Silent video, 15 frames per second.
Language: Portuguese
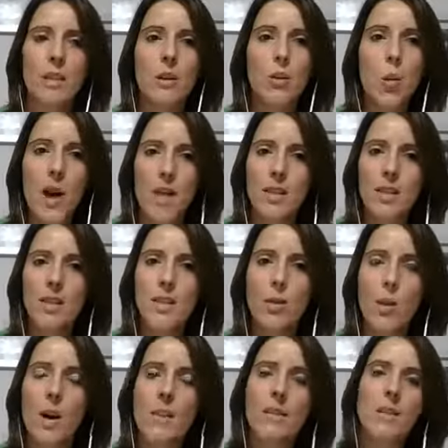quase,
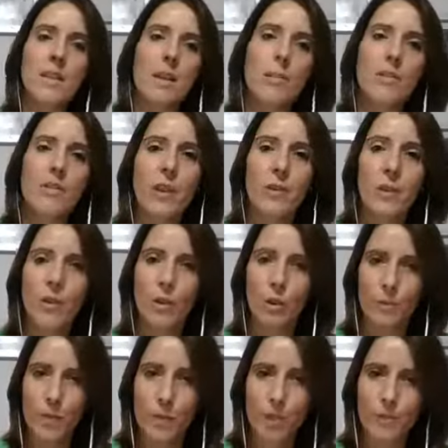quase sempre vai bater ao
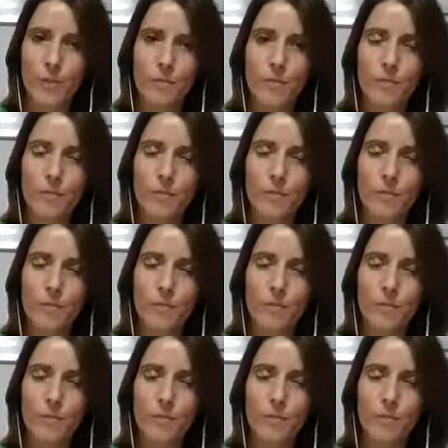mesmo.